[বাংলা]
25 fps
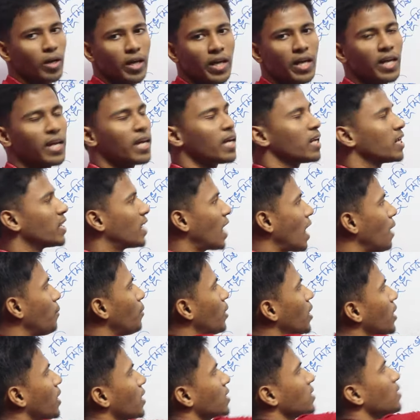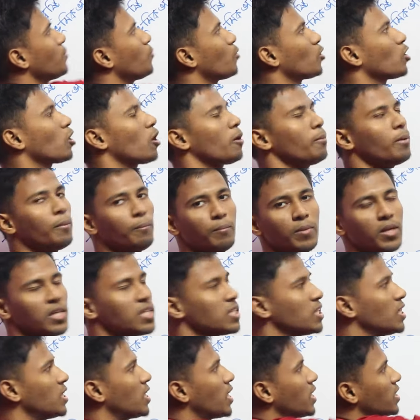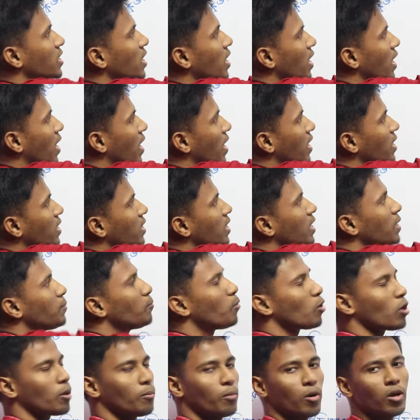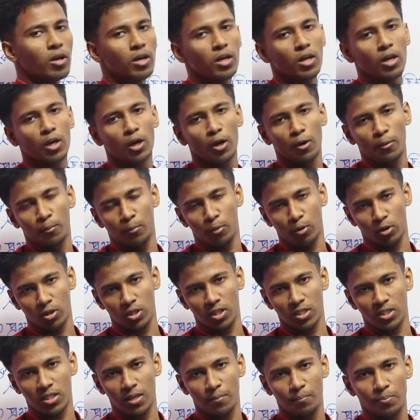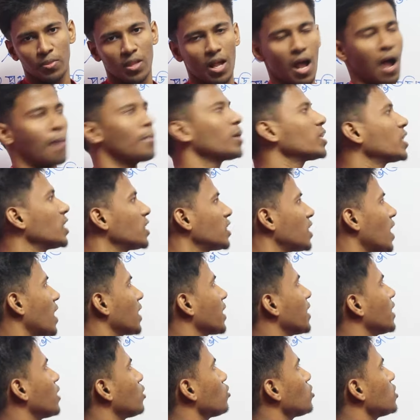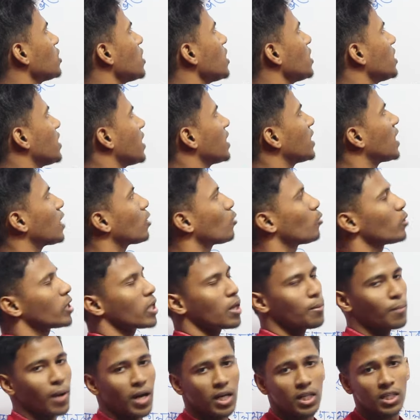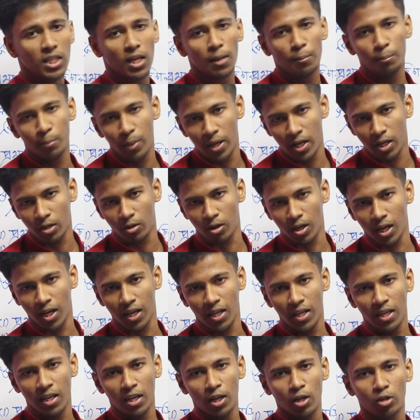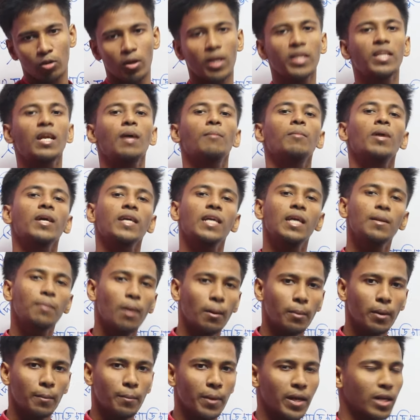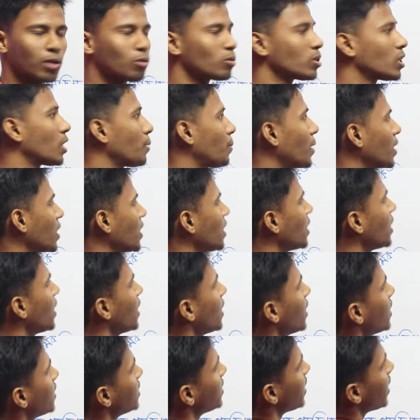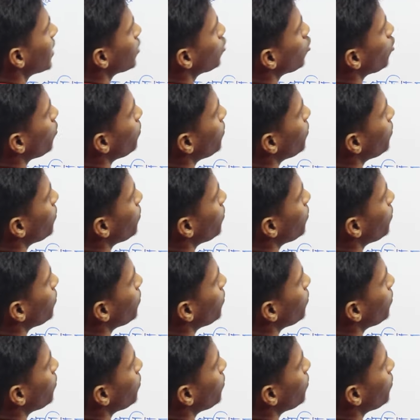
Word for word: করে ড্রাইভারের কাছে মনে হবে বৃষ্টিটা এসে এই দিক বরাবর পড়তেছে আমাদের টার্গেট হচ্ছে এই থেটা কোণের মানটা বের করা তো এটা আমরা কিভাবে বের করতে পারি যেহেতু